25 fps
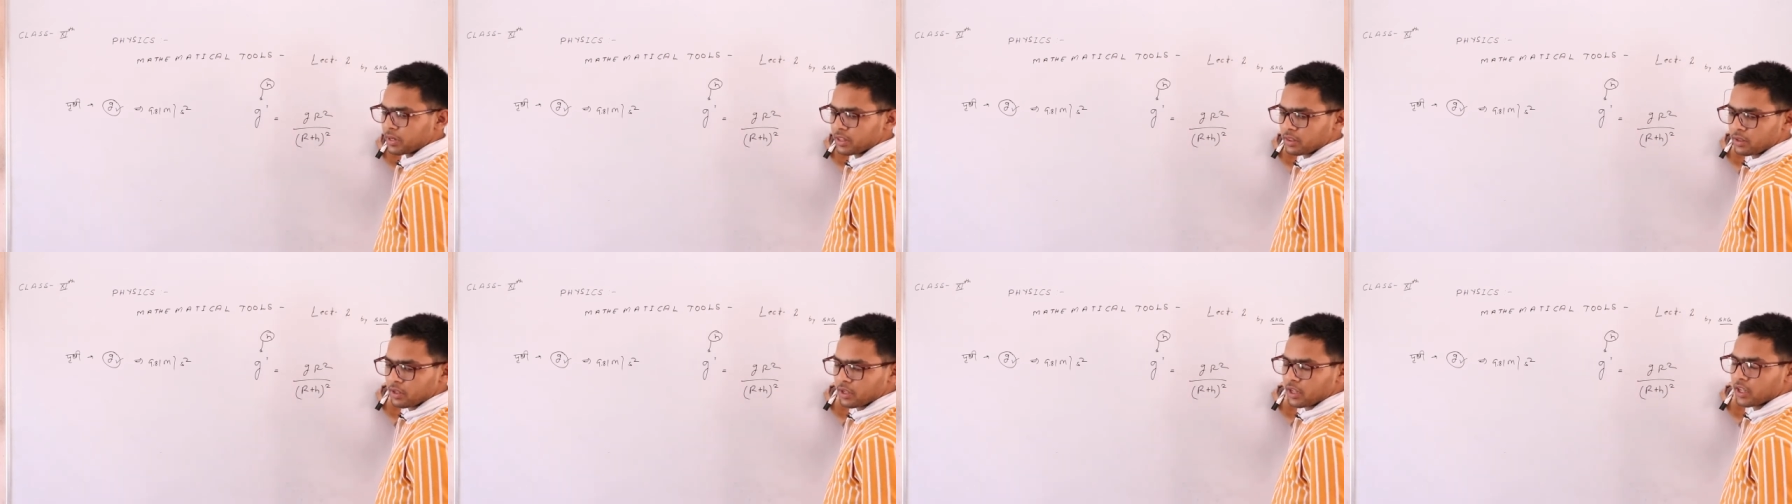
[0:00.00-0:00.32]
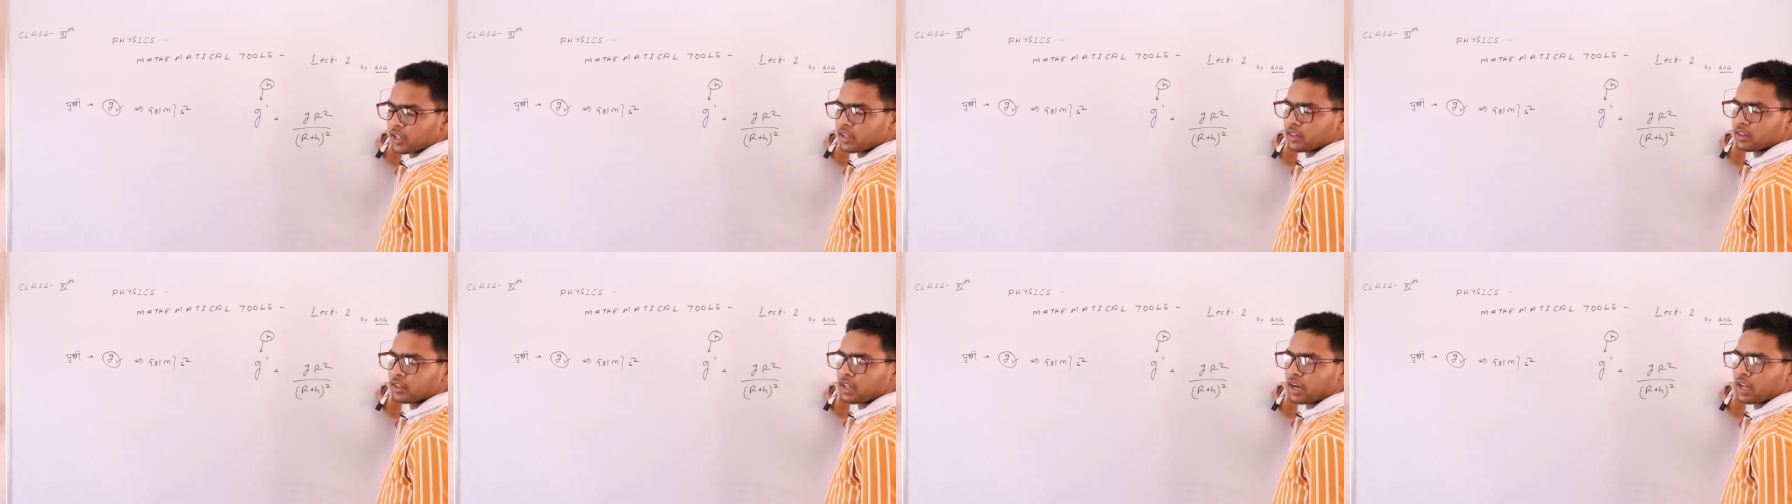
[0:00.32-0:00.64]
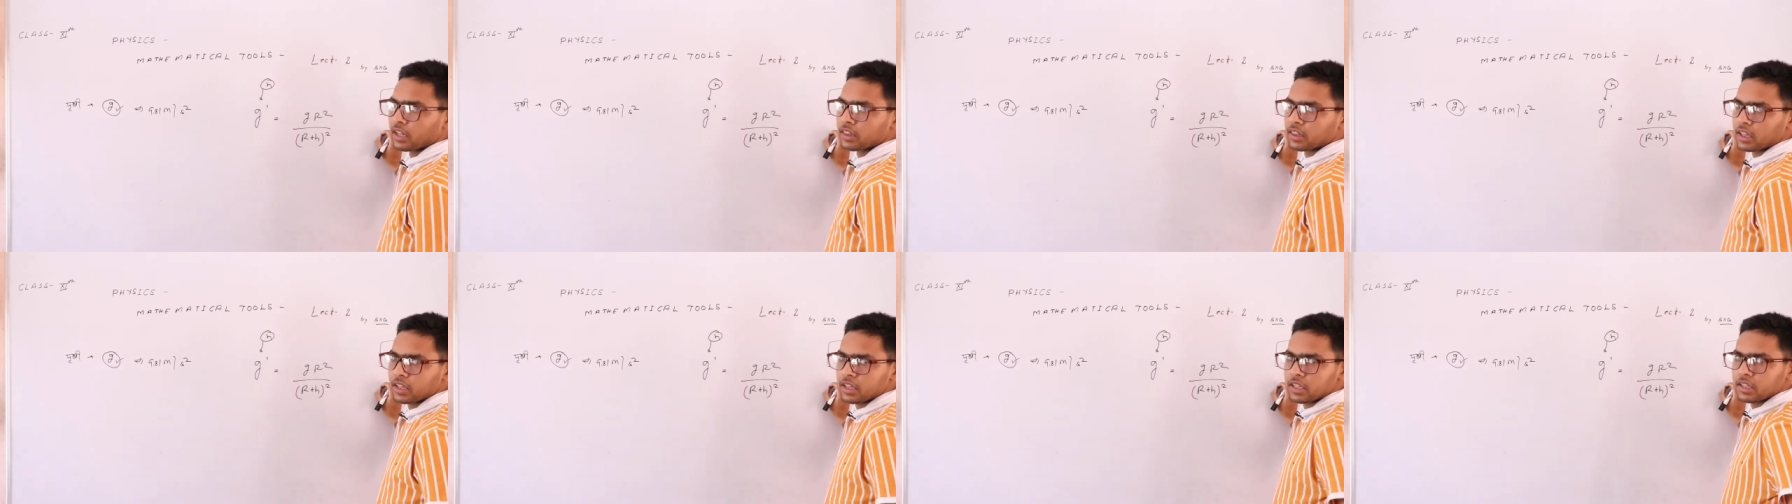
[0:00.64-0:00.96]

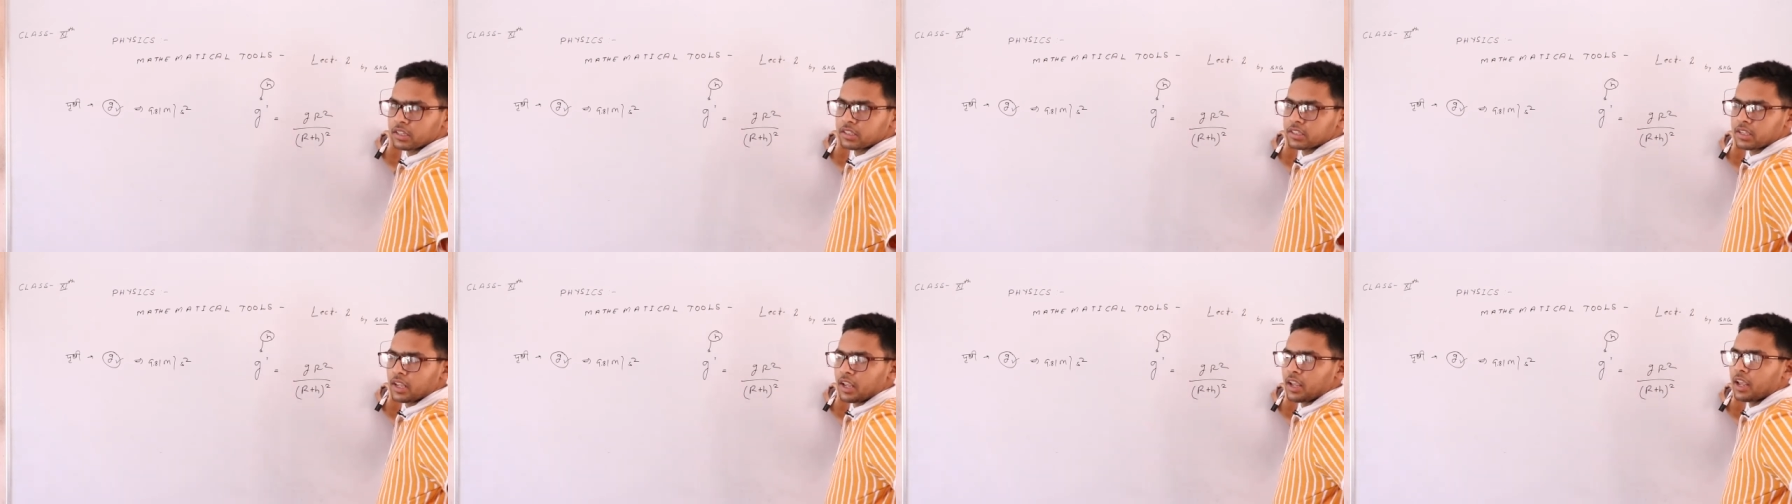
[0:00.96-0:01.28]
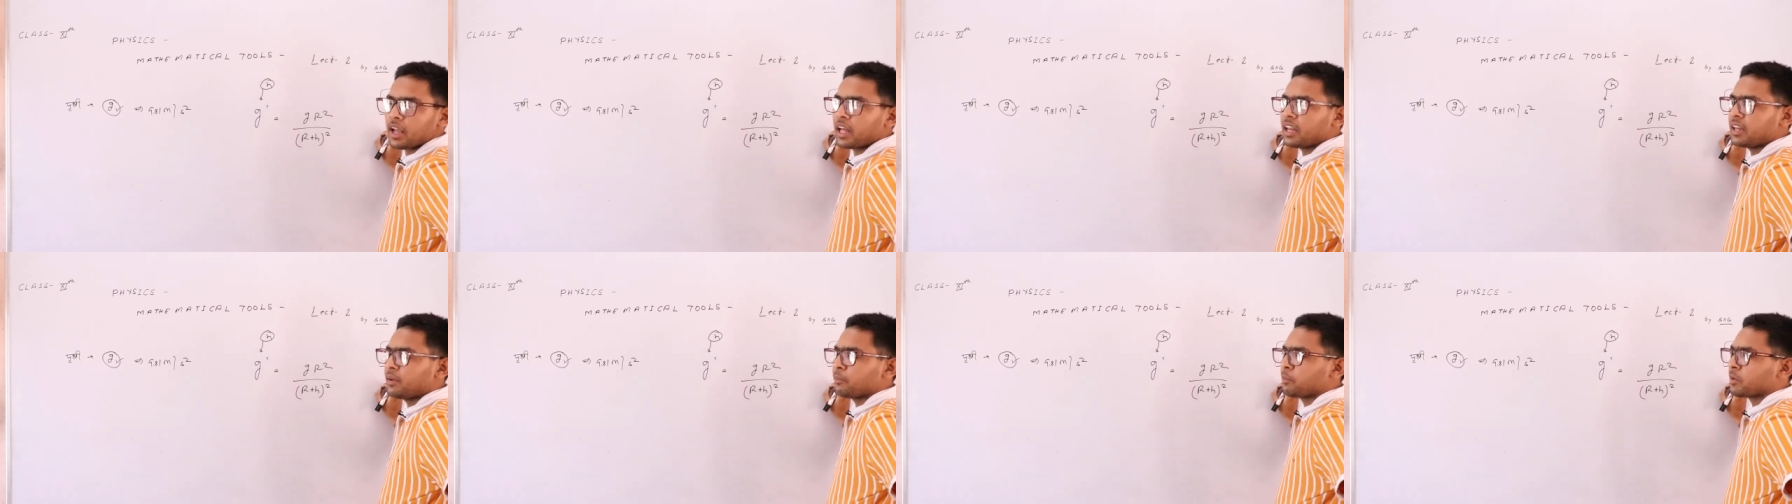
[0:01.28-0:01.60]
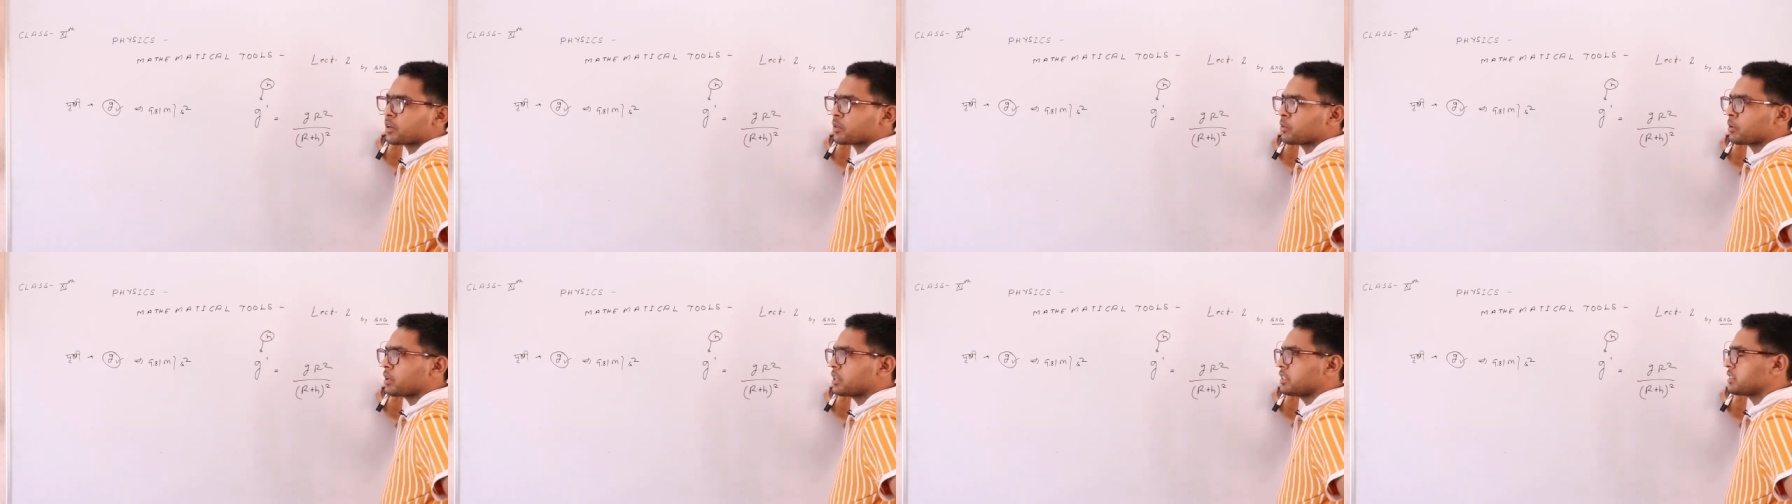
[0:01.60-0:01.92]
धरातल से यानी
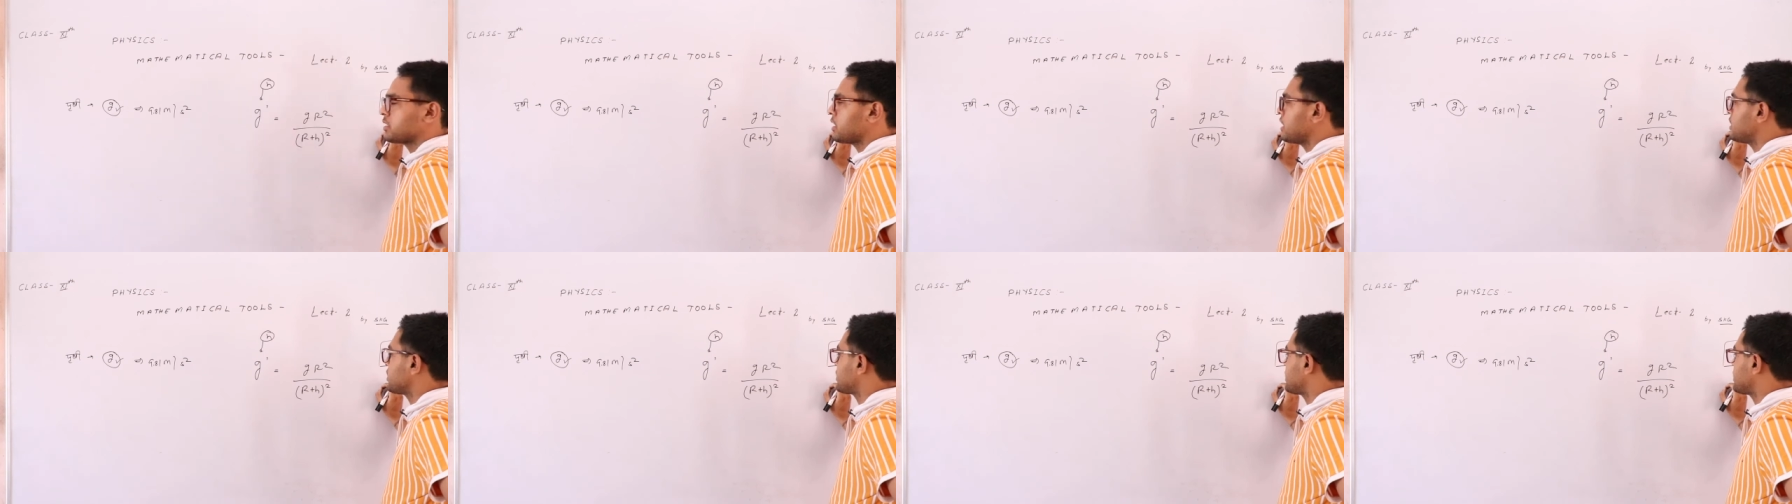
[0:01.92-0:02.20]
पृथ्वी की स्तर